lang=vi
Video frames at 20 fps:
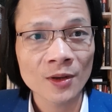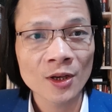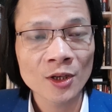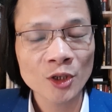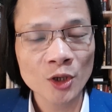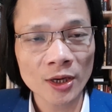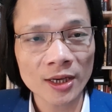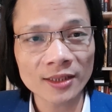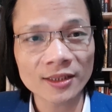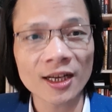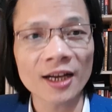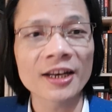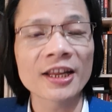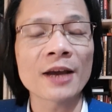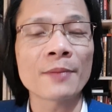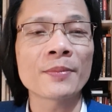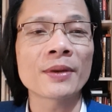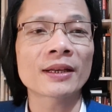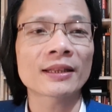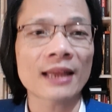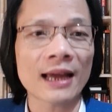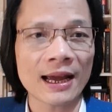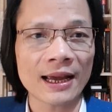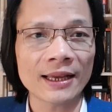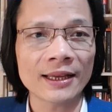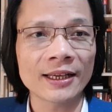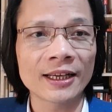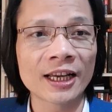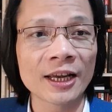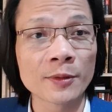Cho đến thời điểm hiện tại,
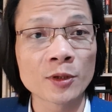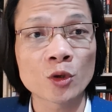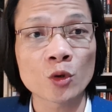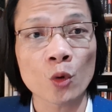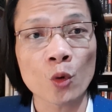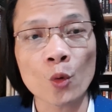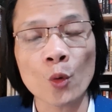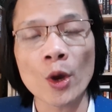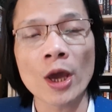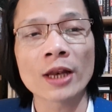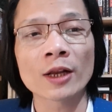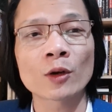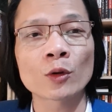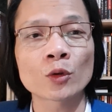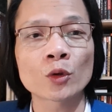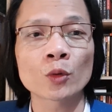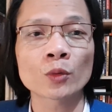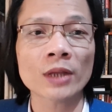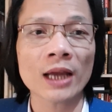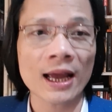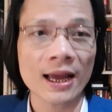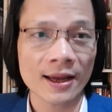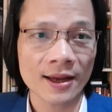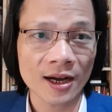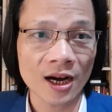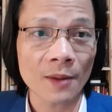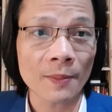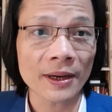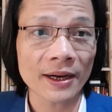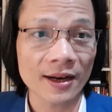khi mà chủ quyền của chúng ta
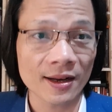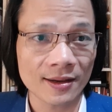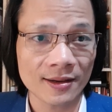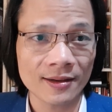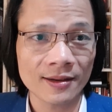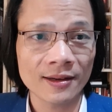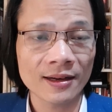ở mặt đất